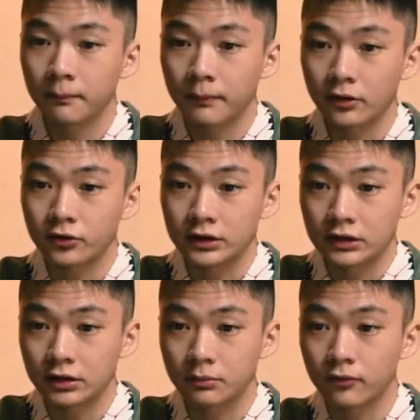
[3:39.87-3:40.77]
mouse
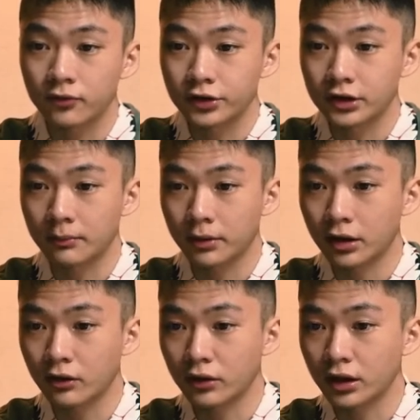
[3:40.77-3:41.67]
ini berfungsi dengan
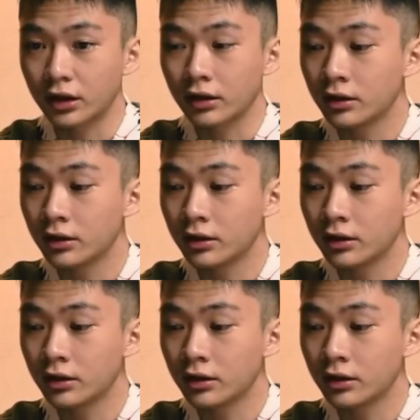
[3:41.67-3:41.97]
baik atau enggak